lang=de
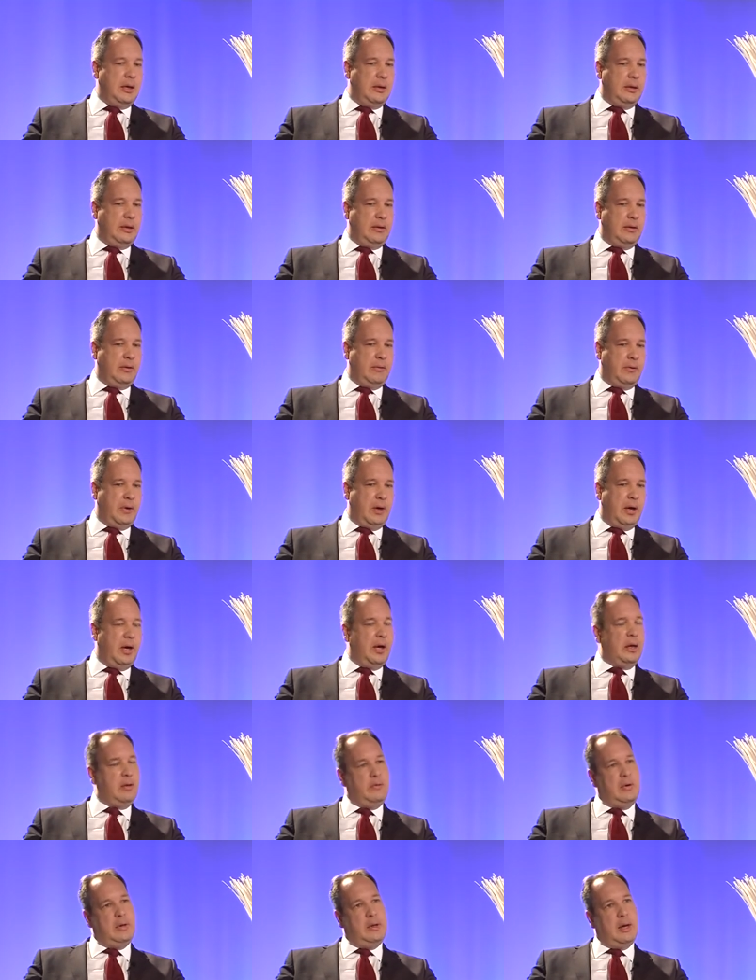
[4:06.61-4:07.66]
diese
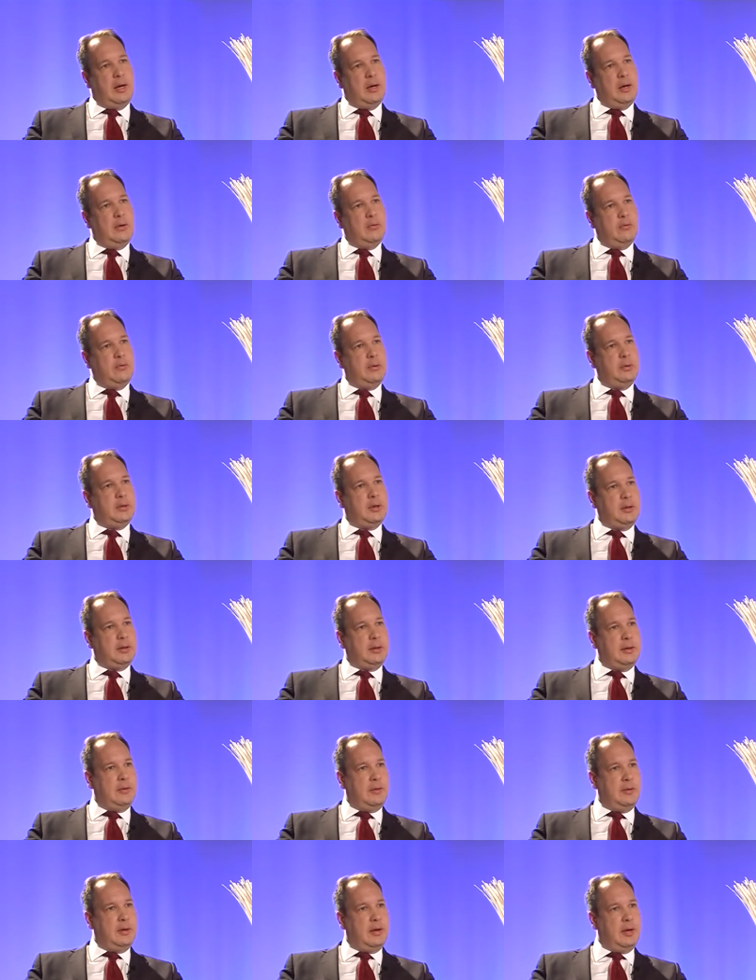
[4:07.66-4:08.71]
Frage, wie lange Unterhalt
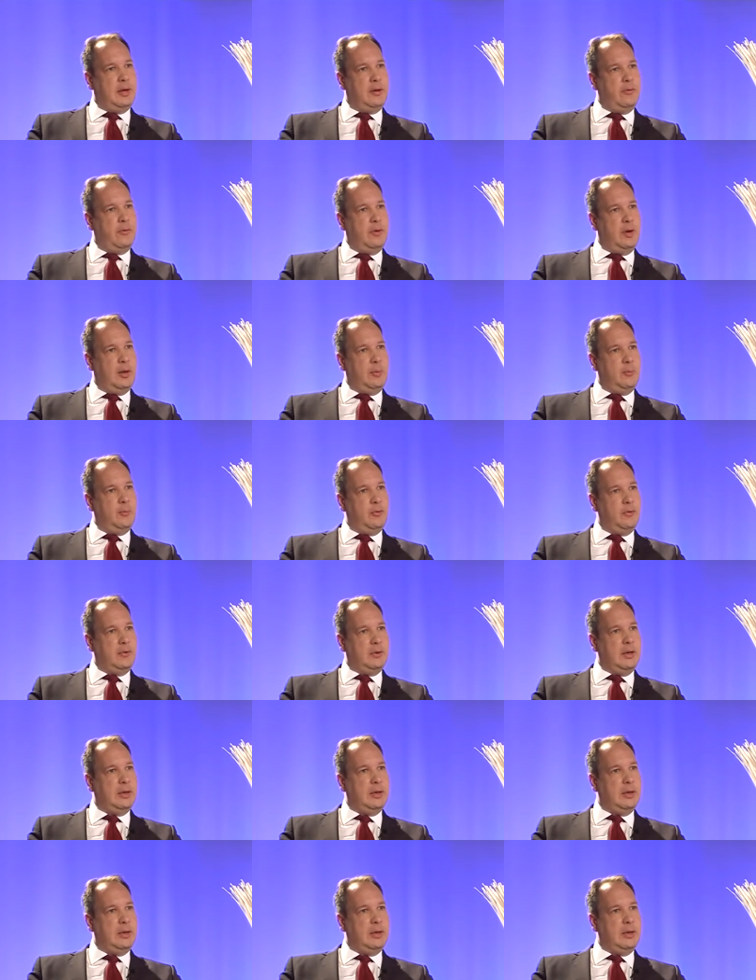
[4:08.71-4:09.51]
gezahlt werden muss,